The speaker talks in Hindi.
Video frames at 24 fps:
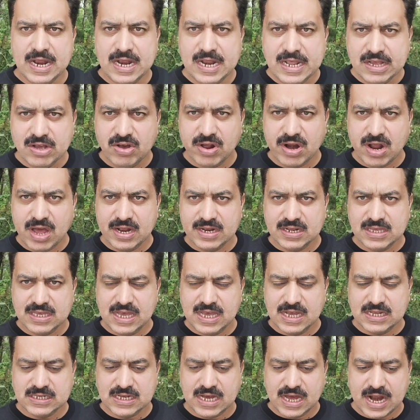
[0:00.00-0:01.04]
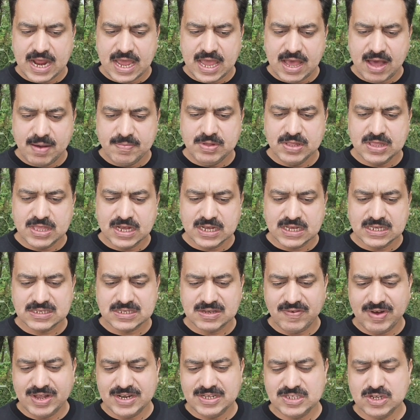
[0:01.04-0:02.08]
लिंगर ऑन किया जा रहा है अभी तक इस
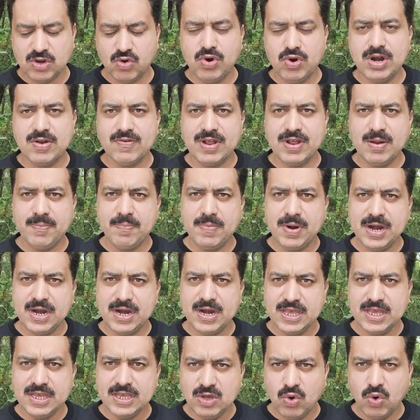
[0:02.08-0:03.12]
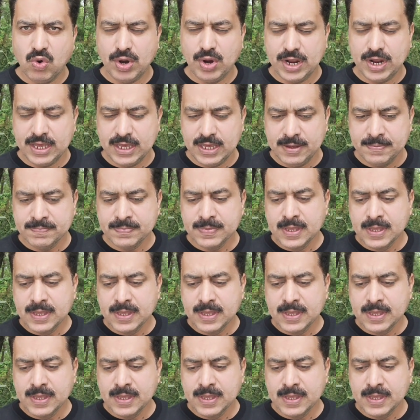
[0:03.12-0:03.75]
हवाले से कोई डेवलपमेंट नहीं हो रही